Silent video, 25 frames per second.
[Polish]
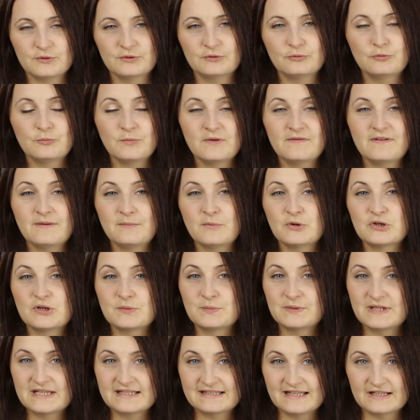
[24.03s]
umowa może
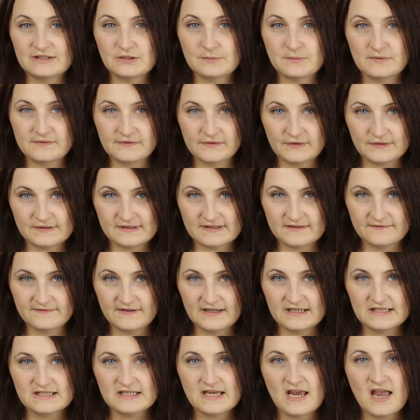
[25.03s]
przestać
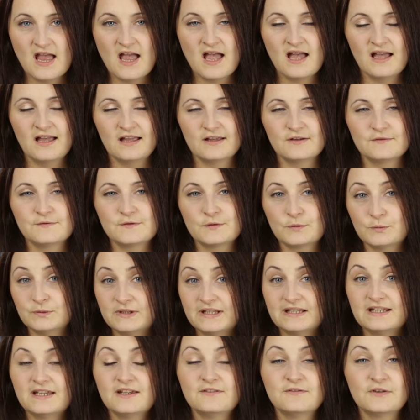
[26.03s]
obowiązywać e,
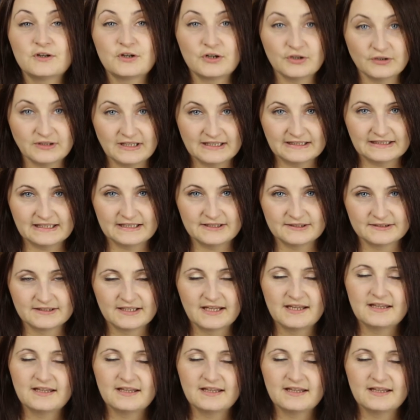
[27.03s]
wskutek jej wykonania.